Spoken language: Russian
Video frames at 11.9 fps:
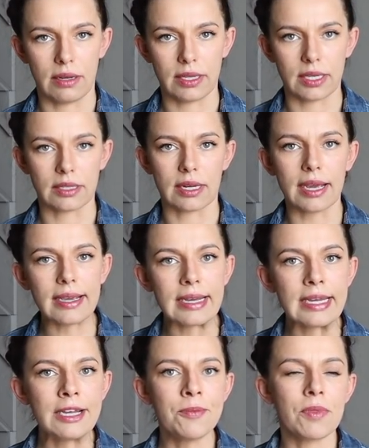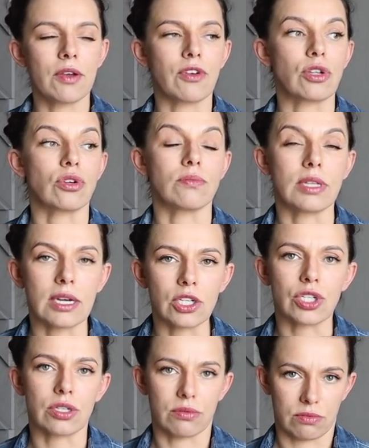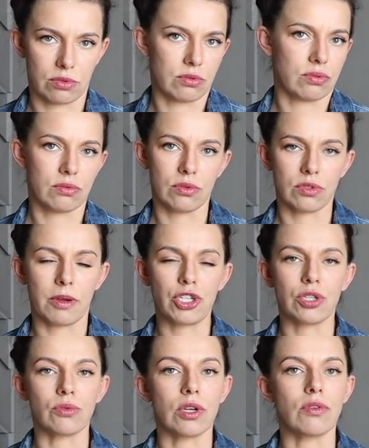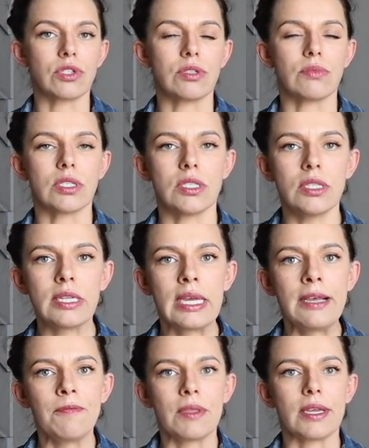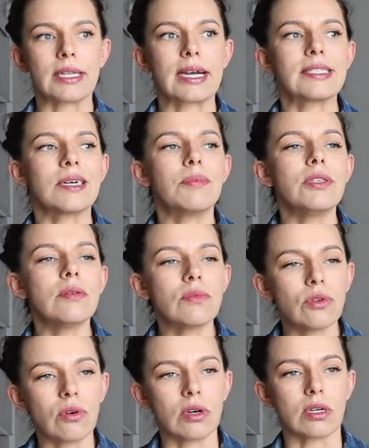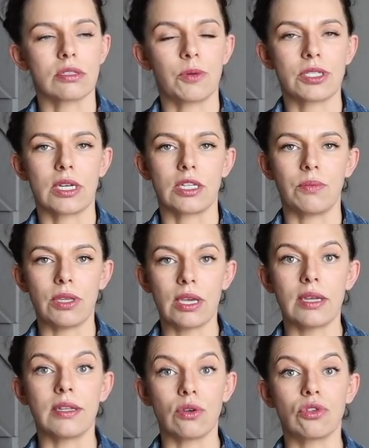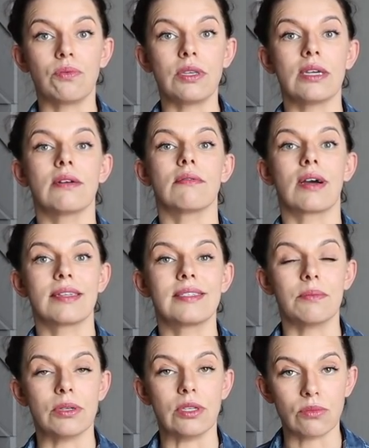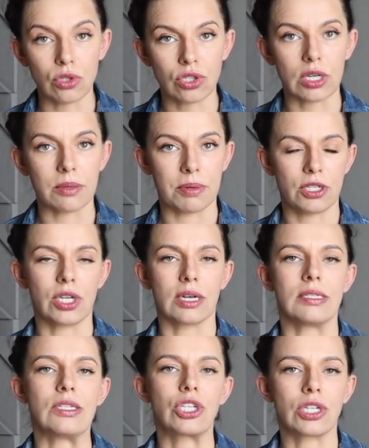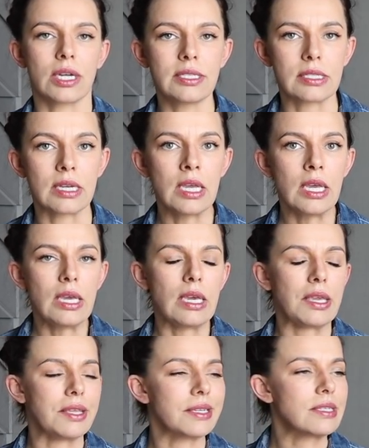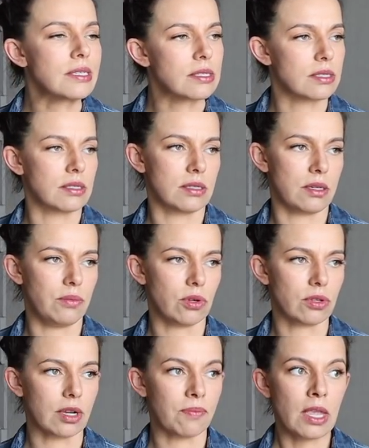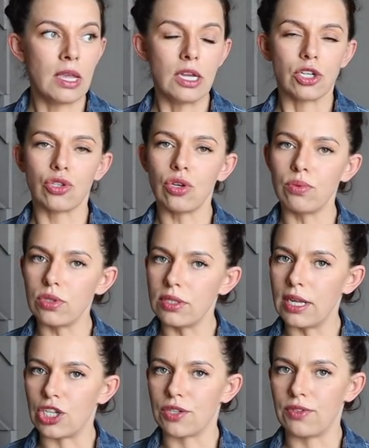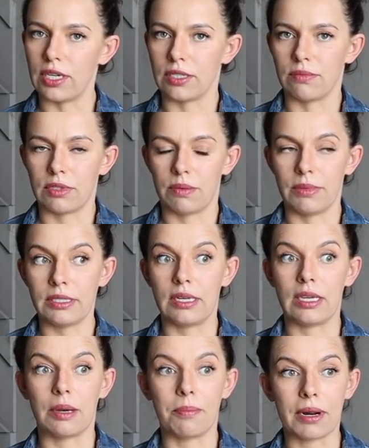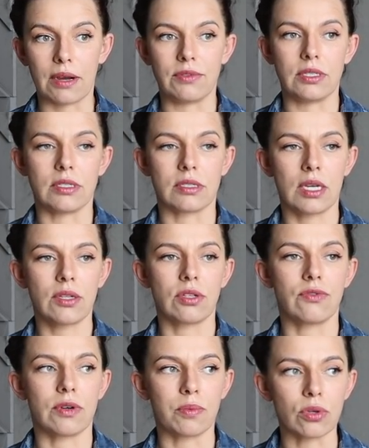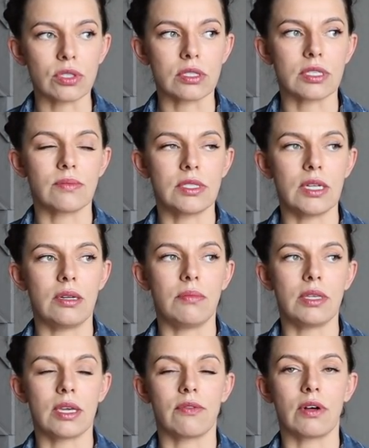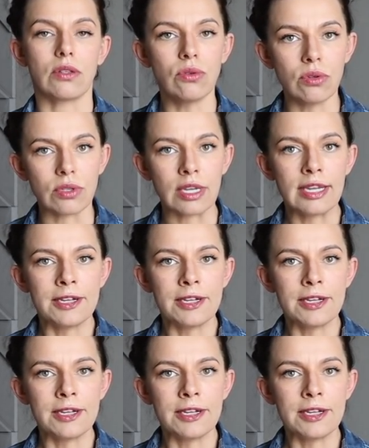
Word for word: Лики Трайк, в котором также вот, он с большим удовольствием сидит, и это хотя бы немного спасает меня и дает мне хотя бы немножко, опять же, отдышаться и не носиться за ребенком. Что будет дальше в третьем триместре, я правда не знаю, этот вопрос на самом деле меня волнует,